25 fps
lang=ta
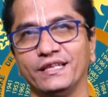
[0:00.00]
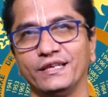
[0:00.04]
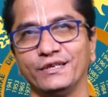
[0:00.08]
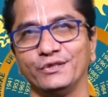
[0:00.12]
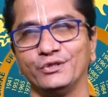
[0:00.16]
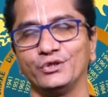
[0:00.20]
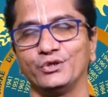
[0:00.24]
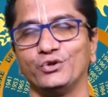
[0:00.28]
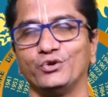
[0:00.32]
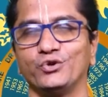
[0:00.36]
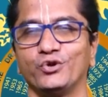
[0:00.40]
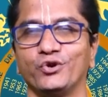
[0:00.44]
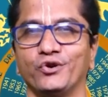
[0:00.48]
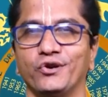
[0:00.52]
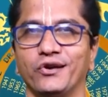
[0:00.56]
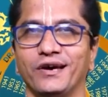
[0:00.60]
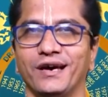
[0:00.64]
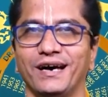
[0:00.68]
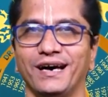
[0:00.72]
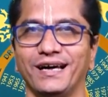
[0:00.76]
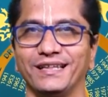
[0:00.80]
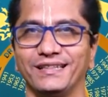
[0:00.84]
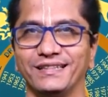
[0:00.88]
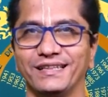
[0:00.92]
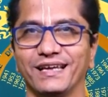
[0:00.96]
தெரிஞ்சுக்கிட்டோன்னா
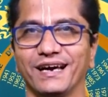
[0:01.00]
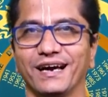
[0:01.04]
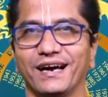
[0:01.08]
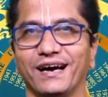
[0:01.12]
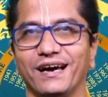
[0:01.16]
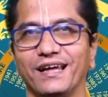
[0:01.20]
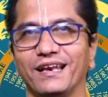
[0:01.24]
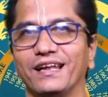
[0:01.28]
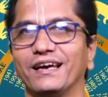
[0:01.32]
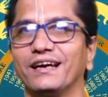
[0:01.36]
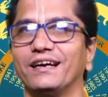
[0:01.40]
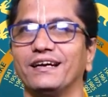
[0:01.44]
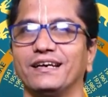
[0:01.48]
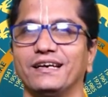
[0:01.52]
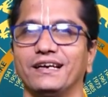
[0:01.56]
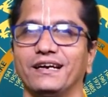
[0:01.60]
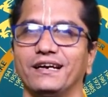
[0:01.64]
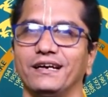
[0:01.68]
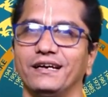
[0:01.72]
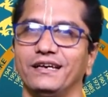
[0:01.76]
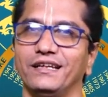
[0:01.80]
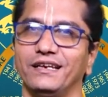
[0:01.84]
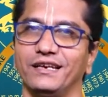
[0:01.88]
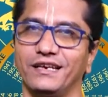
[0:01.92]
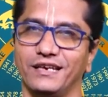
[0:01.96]
அந்த
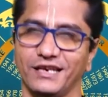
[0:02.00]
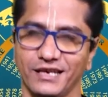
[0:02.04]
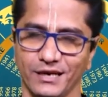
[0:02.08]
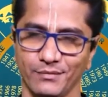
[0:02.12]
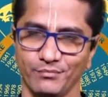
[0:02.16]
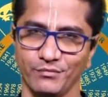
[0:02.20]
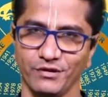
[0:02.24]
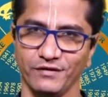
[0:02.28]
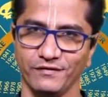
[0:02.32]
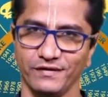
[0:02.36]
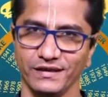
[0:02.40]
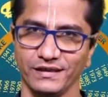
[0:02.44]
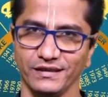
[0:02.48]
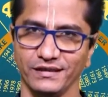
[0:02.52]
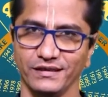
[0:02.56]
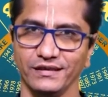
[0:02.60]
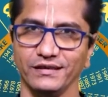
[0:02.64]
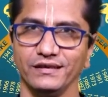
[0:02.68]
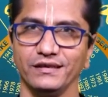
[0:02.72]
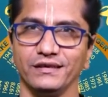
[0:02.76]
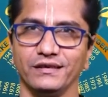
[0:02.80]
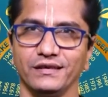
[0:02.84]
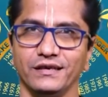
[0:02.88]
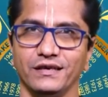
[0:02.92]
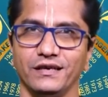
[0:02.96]
காலகட்டங்களில் நம்ம வந்து
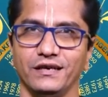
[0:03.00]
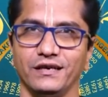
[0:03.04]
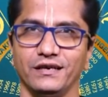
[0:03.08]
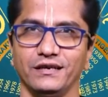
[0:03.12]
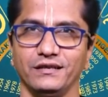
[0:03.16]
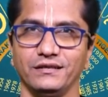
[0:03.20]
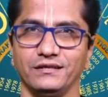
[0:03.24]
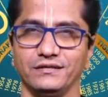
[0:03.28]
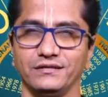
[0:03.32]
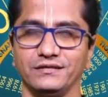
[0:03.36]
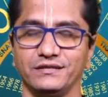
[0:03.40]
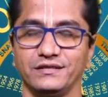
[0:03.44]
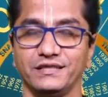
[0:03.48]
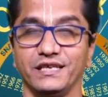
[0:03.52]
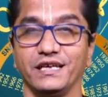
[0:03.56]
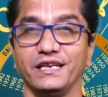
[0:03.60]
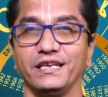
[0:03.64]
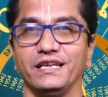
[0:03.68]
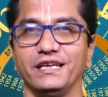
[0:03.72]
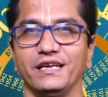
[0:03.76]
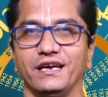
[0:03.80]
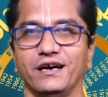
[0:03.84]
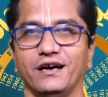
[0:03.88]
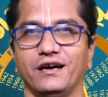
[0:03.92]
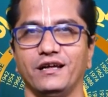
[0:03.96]

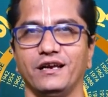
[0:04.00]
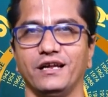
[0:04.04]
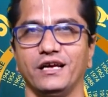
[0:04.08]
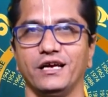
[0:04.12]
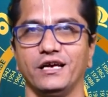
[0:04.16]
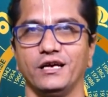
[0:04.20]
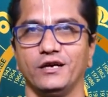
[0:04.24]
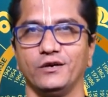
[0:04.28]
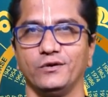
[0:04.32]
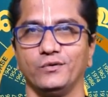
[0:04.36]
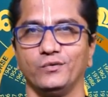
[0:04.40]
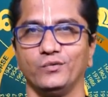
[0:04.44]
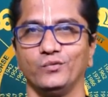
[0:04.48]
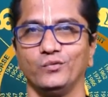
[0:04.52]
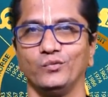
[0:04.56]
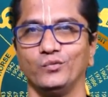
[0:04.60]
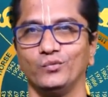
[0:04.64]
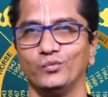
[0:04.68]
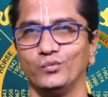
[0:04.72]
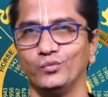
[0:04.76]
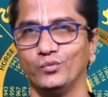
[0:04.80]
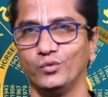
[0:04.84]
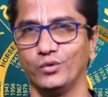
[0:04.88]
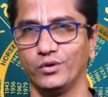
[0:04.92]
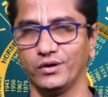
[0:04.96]
சரியான
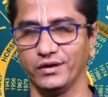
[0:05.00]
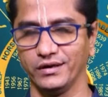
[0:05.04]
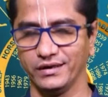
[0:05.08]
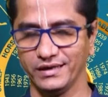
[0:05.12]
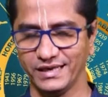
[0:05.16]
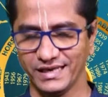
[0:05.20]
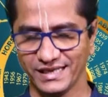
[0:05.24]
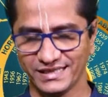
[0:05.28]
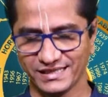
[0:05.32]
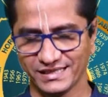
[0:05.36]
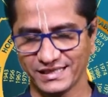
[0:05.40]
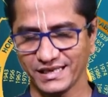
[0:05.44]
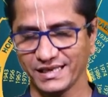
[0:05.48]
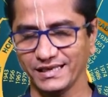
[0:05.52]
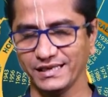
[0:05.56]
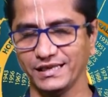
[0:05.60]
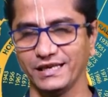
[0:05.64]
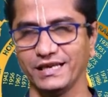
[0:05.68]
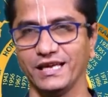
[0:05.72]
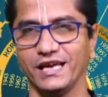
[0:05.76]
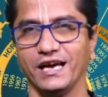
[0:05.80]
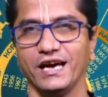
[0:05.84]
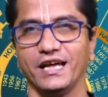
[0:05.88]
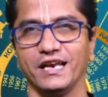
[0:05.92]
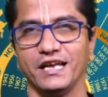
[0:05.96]
ஒரு
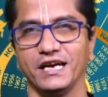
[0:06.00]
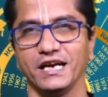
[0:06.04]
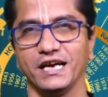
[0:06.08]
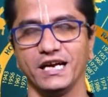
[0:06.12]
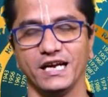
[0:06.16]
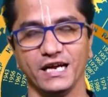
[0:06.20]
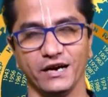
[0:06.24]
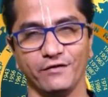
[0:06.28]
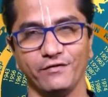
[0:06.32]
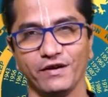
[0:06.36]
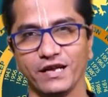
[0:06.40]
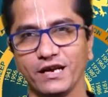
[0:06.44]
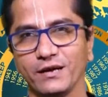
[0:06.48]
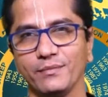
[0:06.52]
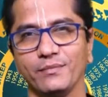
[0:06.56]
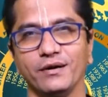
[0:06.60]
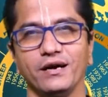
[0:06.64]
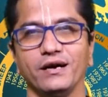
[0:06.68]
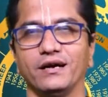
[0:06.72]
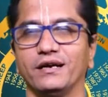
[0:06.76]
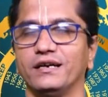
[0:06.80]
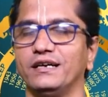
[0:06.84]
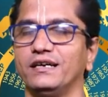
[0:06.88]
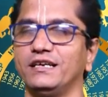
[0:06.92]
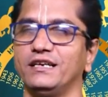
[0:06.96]
எச்சரிக்கையான
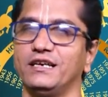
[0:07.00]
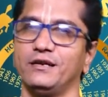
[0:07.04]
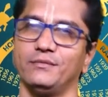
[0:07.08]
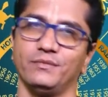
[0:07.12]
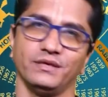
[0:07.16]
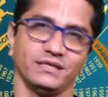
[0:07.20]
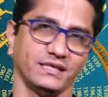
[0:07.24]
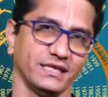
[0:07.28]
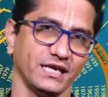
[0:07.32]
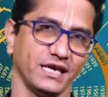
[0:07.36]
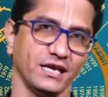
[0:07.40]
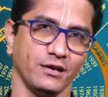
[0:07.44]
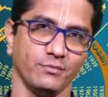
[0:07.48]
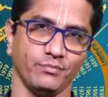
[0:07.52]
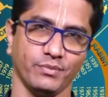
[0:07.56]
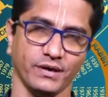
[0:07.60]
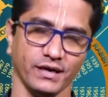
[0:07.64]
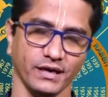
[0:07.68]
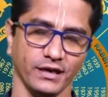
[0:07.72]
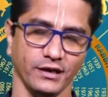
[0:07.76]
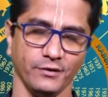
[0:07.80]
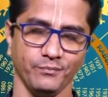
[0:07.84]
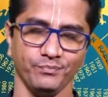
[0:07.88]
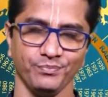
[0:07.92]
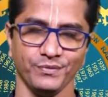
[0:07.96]
கவனமாக நம்ம
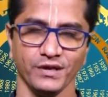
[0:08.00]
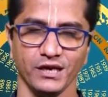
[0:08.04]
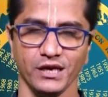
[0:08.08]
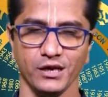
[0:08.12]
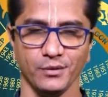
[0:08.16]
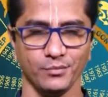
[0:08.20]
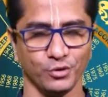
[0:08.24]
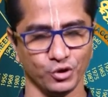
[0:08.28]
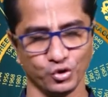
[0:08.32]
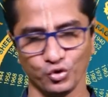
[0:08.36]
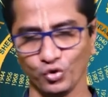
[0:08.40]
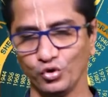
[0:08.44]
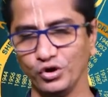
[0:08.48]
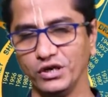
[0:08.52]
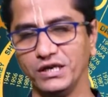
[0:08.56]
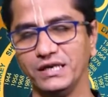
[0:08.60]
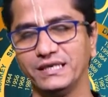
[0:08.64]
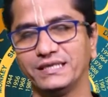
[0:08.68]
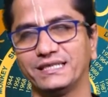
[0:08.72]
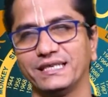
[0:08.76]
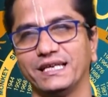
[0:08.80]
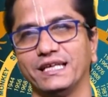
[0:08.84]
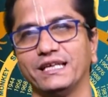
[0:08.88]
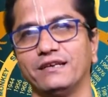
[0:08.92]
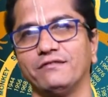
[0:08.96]
செயல்படலாம் இப்போ
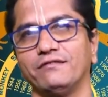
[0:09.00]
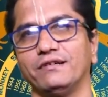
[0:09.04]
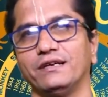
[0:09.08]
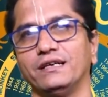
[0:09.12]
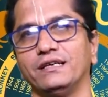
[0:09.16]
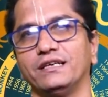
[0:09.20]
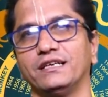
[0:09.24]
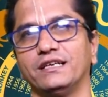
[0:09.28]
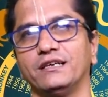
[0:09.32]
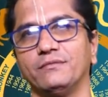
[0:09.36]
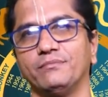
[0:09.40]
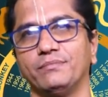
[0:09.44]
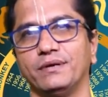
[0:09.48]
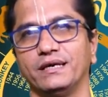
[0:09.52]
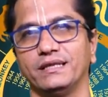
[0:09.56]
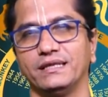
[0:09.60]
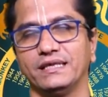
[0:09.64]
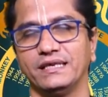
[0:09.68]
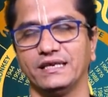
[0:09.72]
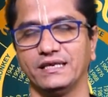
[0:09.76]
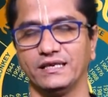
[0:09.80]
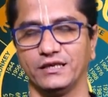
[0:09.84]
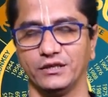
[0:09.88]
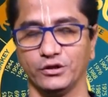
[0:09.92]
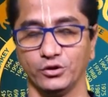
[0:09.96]
தொழில் செய்கிறவங்களுக்கெல்லாம்
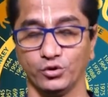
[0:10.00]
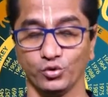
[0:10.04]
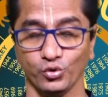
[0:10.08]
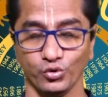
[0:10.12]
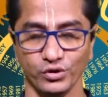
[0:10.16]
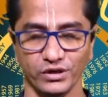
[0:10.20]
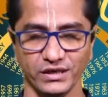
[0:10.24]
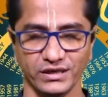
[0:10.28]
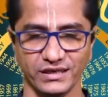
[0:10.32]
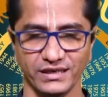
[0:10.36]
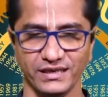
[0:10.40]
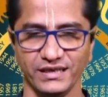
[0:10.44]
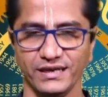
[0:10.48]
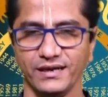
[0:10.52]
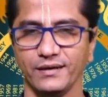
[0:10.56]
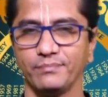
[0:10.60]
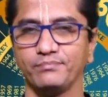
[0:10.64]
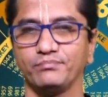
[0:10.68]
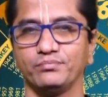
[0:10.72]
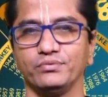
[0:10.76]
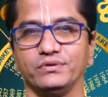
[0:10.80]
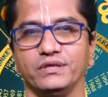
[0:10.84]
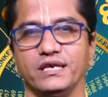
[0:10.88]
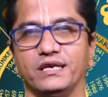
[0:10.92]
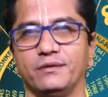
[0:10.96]
பார்த்தீங்கன்னா தொழில்
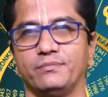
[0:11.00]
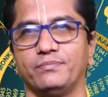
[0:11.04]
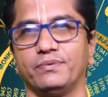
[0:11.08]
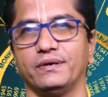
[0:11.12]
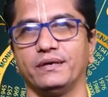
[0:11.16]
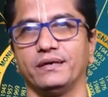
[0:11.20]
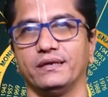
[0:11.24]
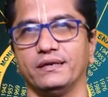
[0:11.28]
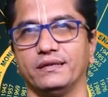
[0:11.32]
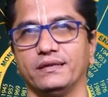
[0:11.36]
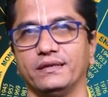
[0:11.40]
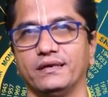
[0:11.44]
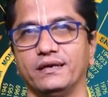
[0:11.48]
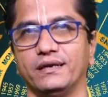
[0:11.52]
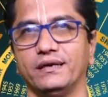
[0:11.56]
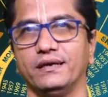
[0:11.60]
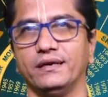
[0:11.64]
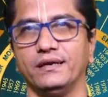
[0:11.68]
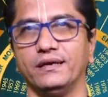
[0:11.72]
இழப்பு ஏற்படுறது